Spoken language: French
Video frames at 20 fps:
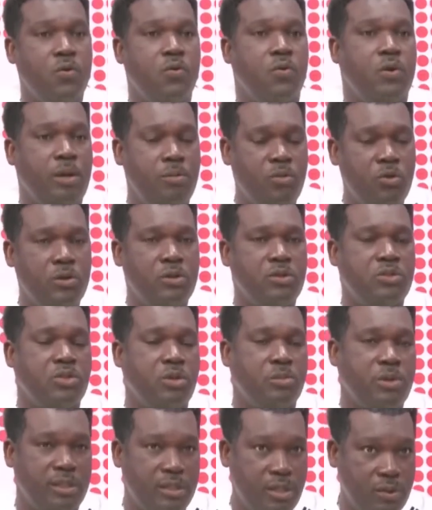au labo que nous
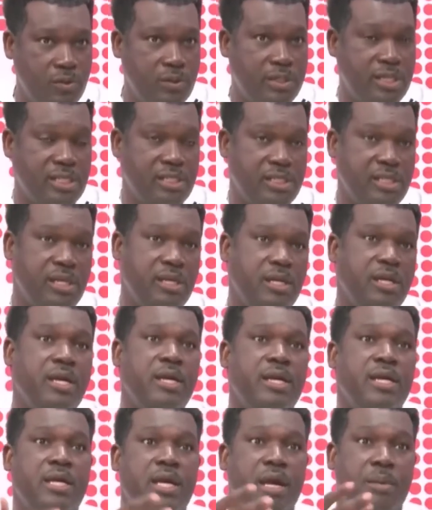sommes en train de tester.
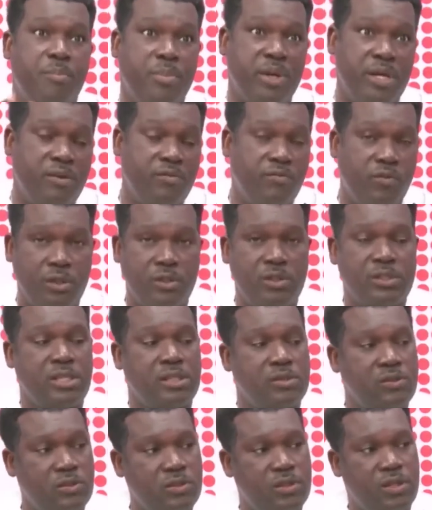Et après, une fois que
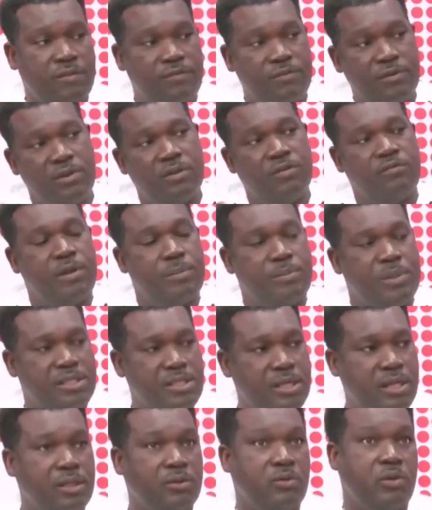ça sera fini, on va
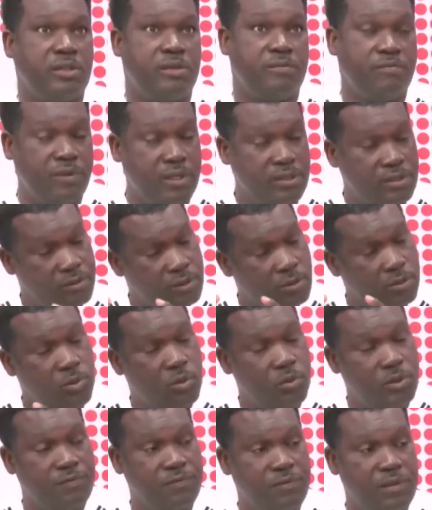passer à la troisième phase avec le
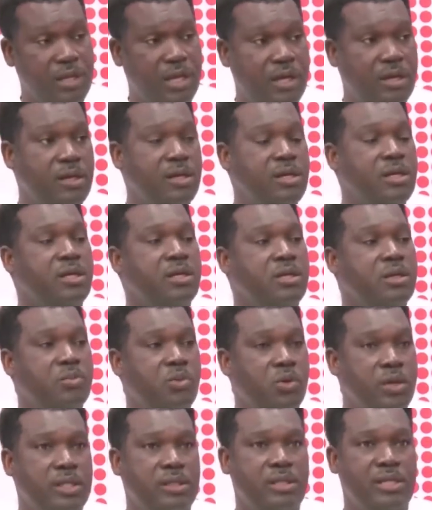produit final qui
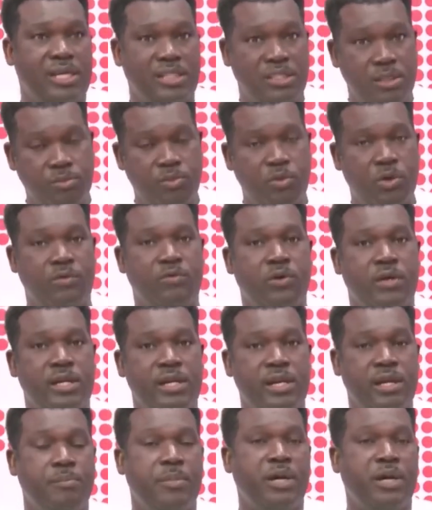pourra être lâché pour avoir un